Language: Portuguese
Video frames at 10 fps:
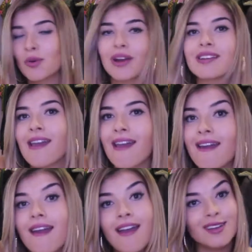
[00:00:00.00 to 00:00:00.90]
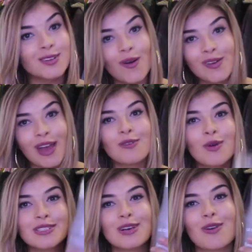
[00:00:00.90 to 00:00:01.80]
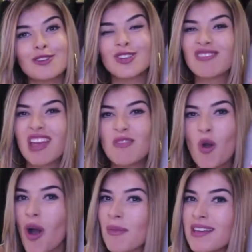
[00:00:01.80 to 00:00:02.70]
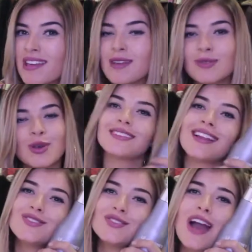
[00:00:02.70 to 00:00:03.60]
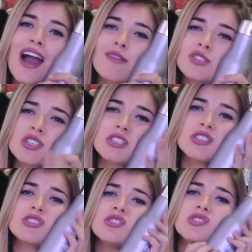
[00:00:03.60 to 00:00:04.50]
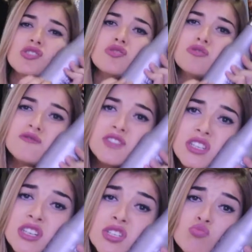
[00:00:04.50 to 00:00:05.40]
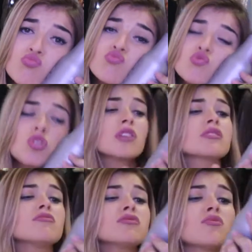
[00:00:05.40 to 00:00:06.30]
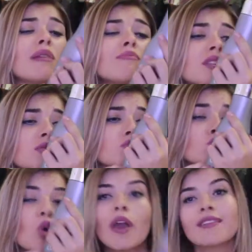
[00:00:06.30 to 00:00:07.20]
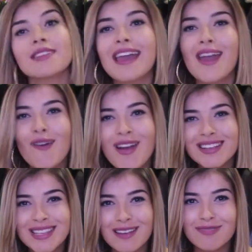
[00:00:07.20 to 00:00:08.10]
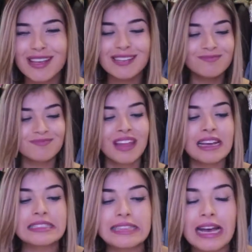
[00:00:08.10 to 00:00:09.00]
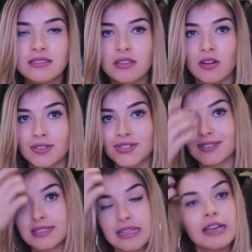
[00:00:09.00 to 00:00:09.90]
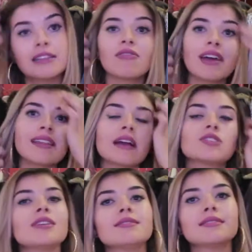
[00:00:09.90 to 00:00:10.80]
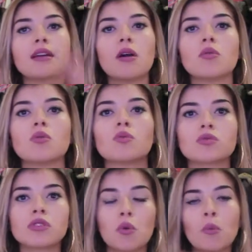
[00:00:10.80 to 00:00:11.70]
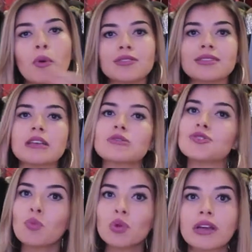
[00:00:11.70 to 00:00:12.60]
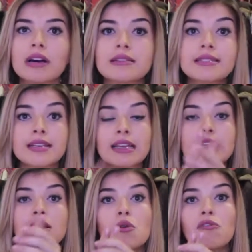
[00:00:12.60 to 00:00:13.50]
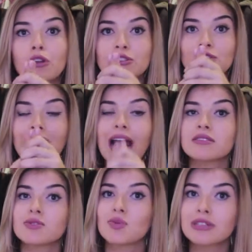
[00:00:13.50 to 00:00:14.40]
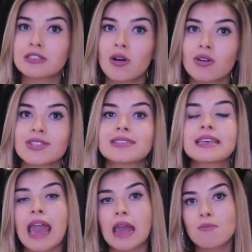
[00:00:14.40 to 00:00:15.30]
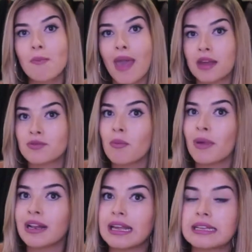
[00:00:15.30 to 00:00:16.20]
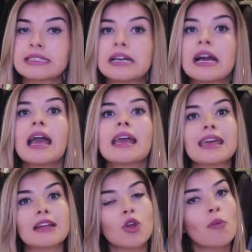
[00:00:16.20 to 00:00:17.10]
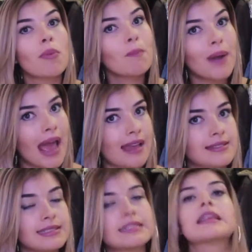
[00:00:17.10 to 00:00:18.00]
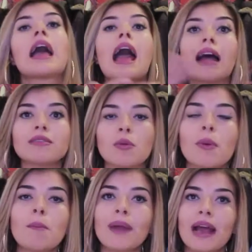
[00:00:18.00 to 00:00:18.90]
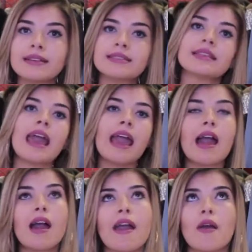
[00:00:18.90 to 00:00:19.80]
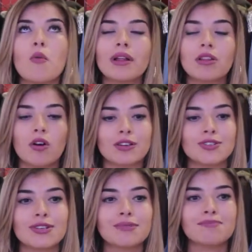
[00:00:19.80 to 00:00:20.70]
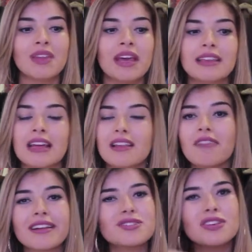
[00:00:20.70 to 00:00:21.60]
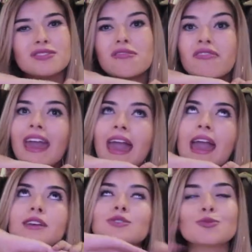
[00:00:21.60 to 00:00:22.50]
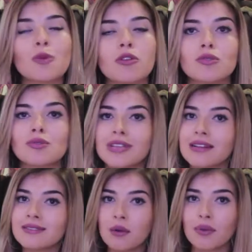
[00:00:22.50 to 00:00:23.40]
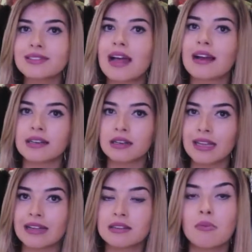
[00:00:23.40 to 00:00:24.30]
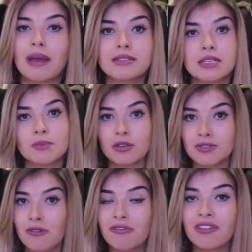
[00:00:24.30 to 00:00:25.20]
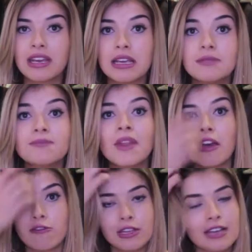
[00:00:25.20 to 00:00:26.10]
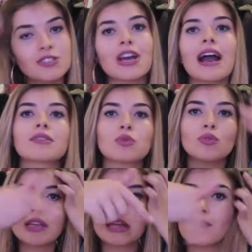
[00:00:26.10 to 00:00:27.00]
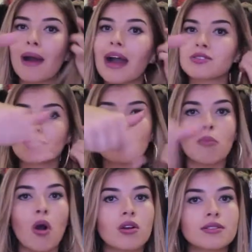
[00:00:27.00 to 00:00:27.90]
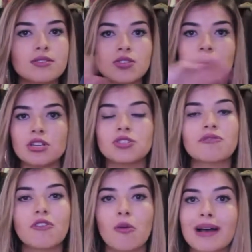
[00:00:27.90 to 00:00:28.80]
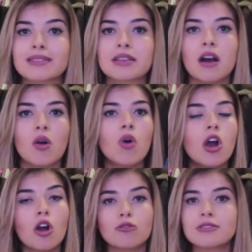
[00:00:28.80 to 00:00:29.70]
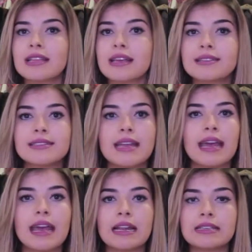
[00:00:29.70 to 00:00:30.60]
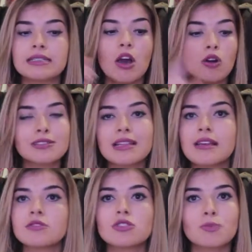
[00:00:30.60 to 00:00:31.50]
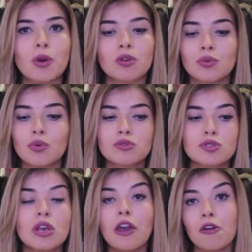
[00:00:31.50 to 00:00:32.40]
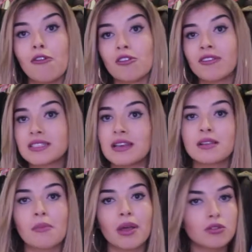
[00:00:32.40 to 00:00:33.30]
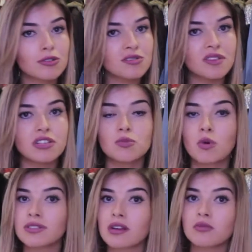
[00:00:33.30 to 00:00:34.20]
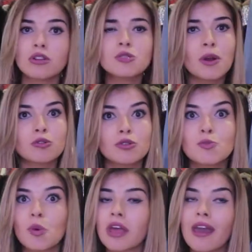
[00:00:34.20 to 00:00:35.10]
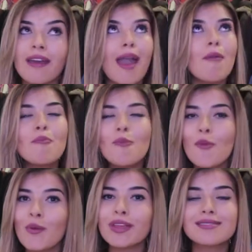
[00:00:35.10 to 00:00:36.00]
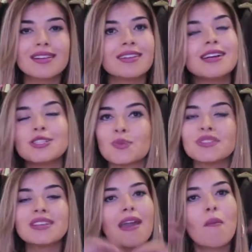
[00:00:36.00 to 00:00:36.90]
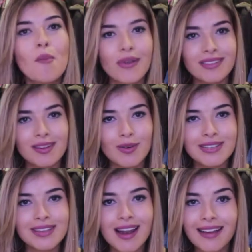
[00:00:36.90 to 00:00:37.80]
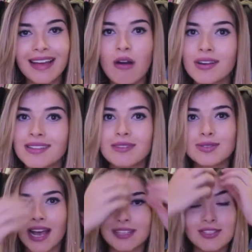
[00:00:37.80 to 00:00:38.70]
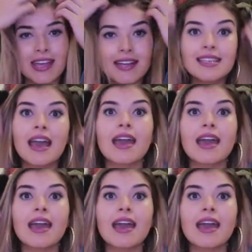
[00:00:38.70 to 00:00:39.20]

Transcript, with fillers: green hair, qualquer coisa agora já tem meu amiguinho, seu Les Charmes aqui, Silver, que eu estou amando, que eu recebi das lojas. Na verdade, eles estão em um processo de mudança, então eu vou indicar as duas lojas, que é a Império da Beleza e a Top Price. A Top Price é, é uma loja que ela vende diversos produtos. Eles têm um Instagram lá também, vocês podem conferir. Vou deixar tudo aqui embaixo no box de, de informação, os links deles, os links dos produtos. Eu vou fazer também outros vídeos mostrando outros produtos, porque é muita... Tipo assim, é muita coisa legal que tem no site deles